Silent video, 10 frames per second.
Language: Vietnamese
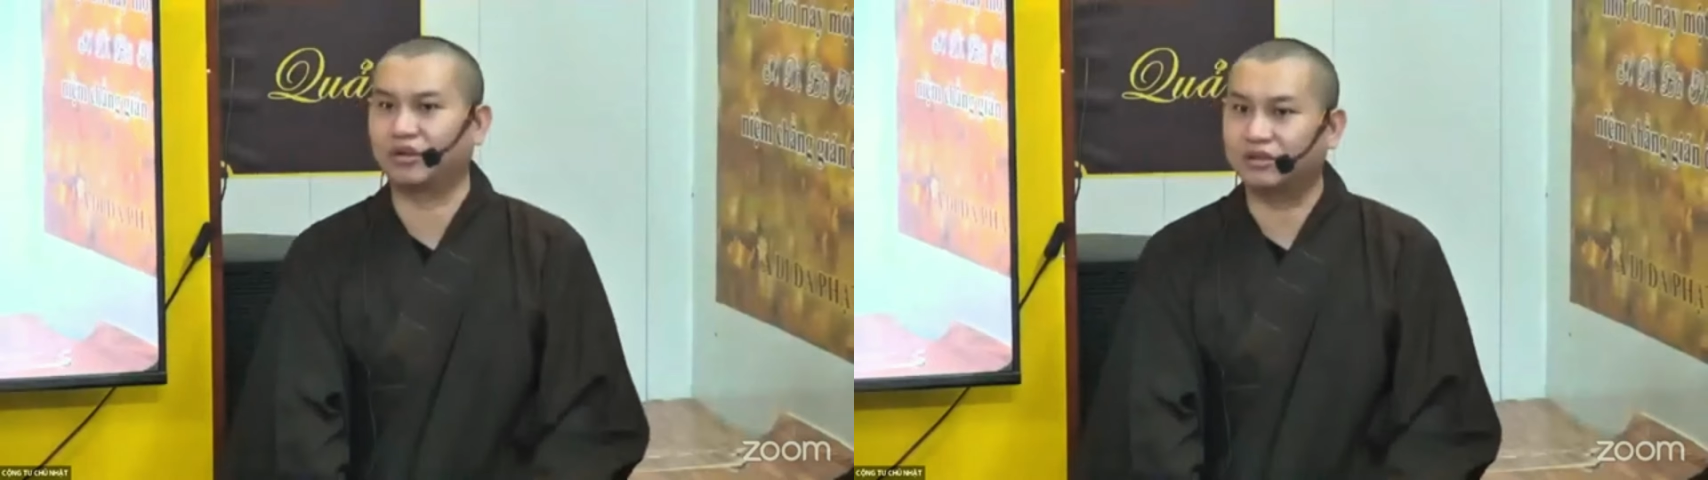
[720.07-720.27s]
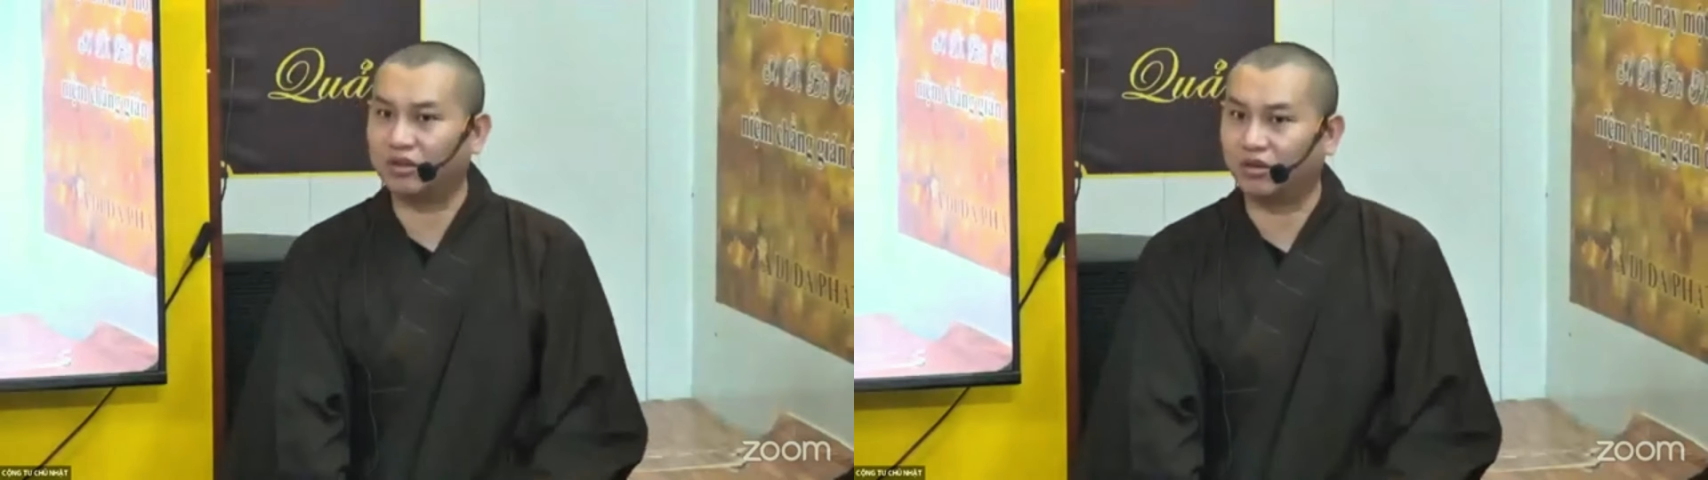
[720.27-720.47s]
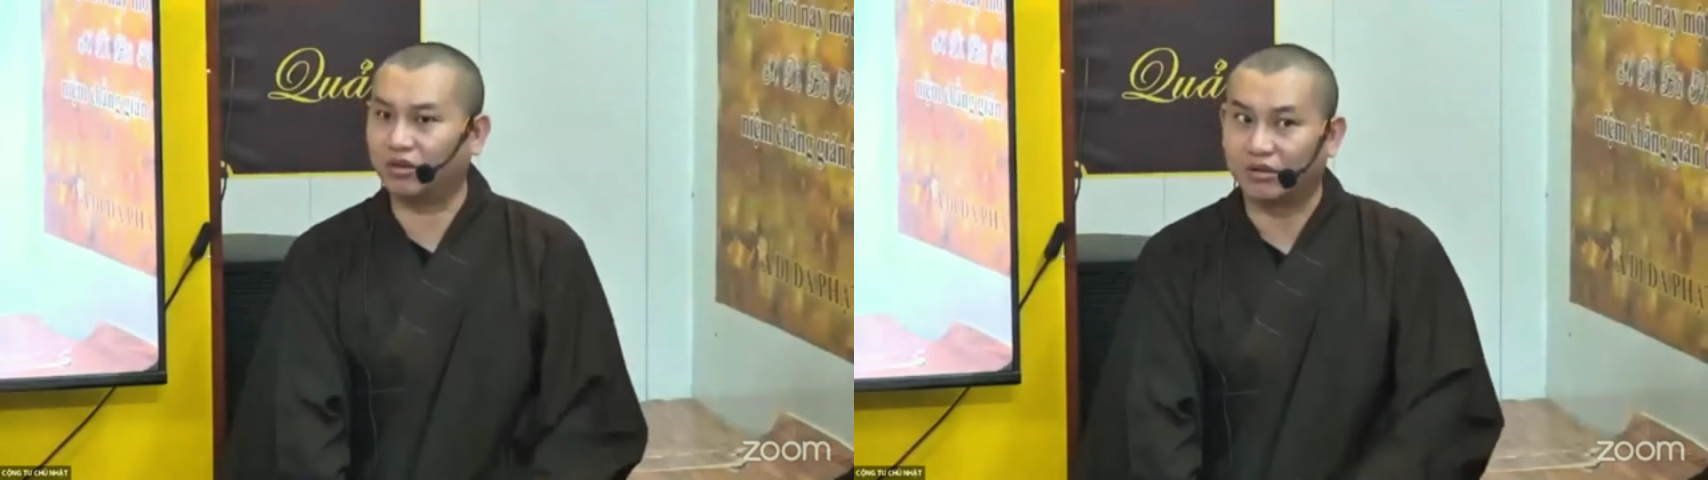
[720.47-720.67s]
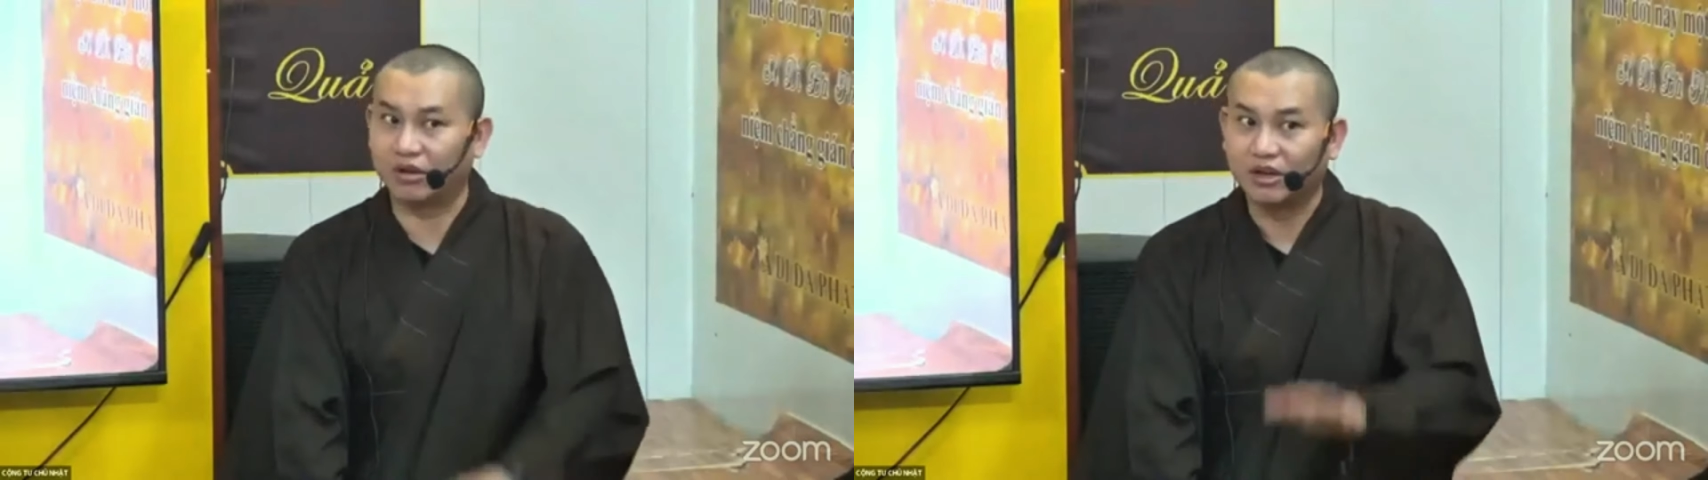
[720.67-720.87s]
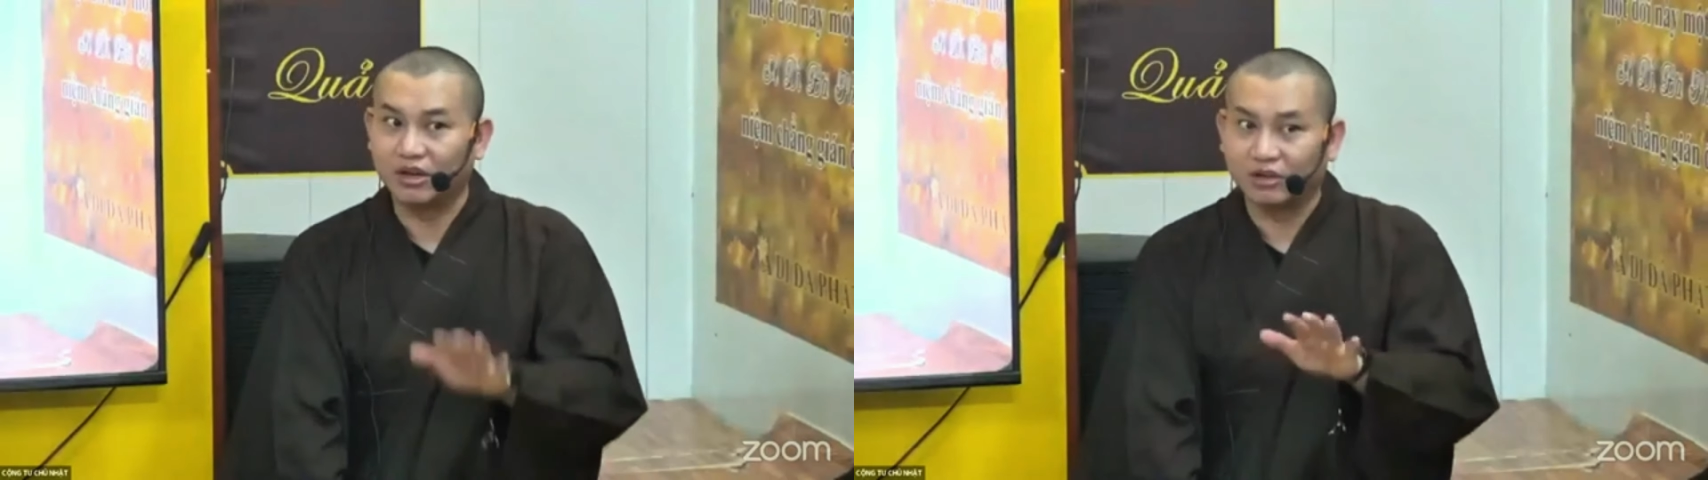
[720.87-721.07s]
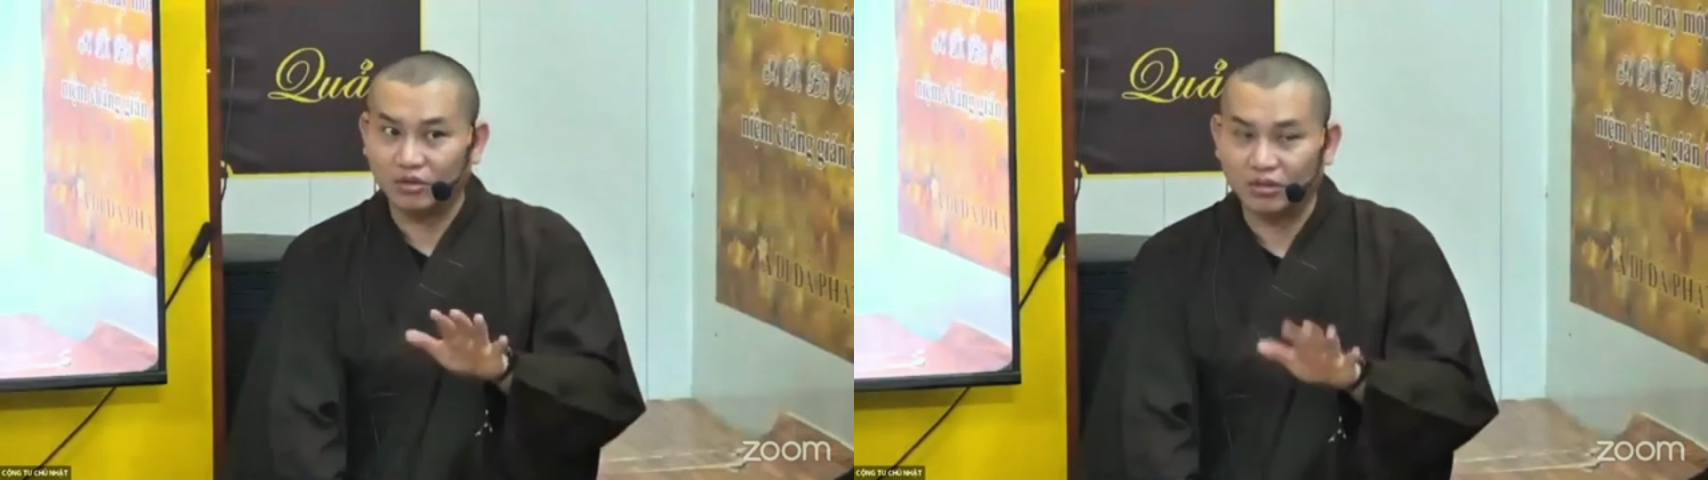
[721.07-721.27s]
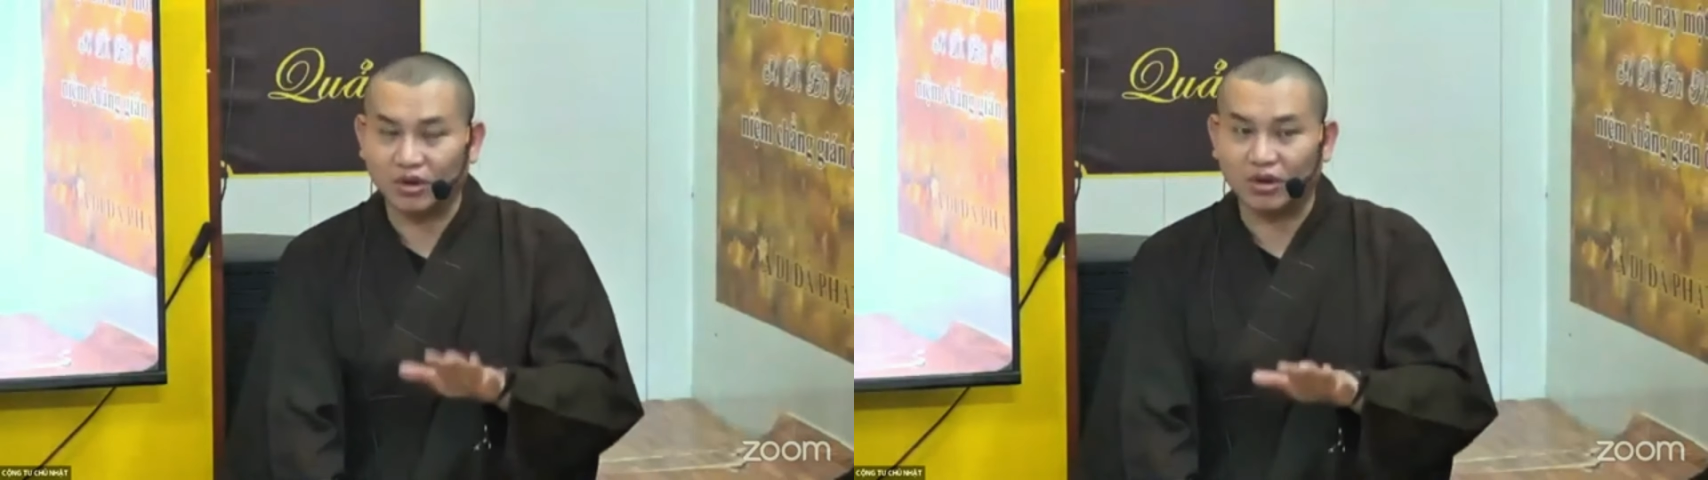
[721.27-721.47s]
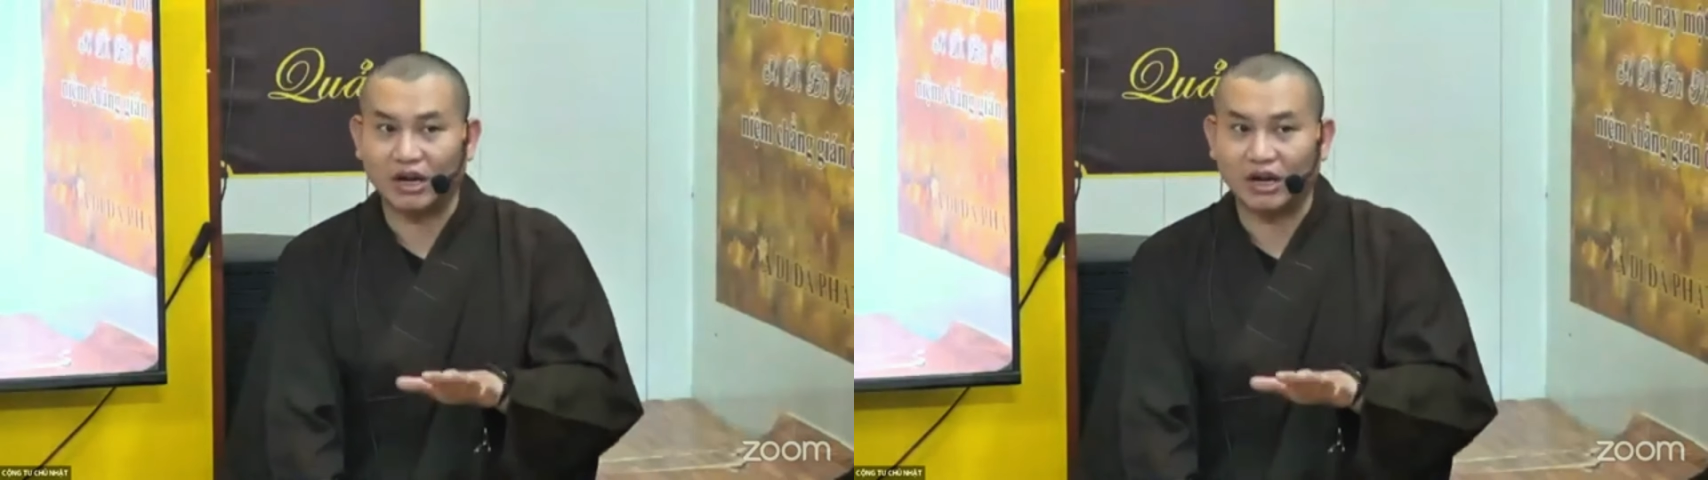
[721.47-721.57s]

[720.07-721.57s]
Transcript: con để chúng con nói là gì